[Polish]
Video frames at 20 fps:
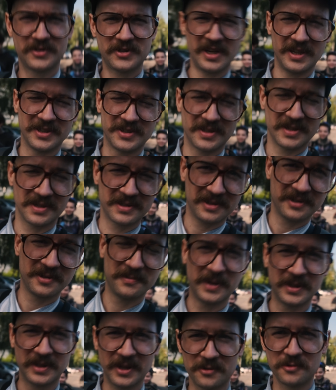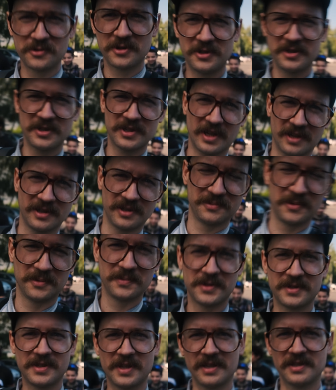Cześć, z tej strony Mateusz i dzisiaj
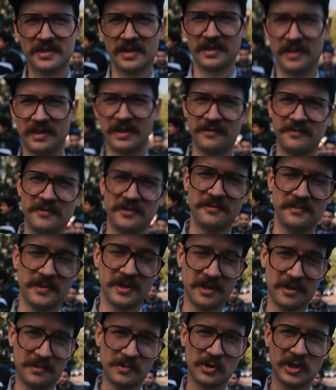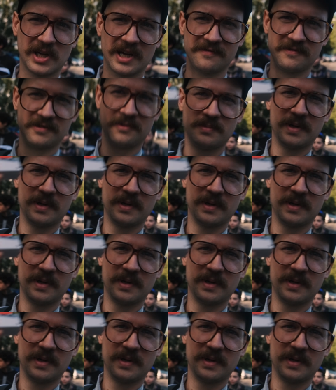robimy zdjęcia na filmie Lomografii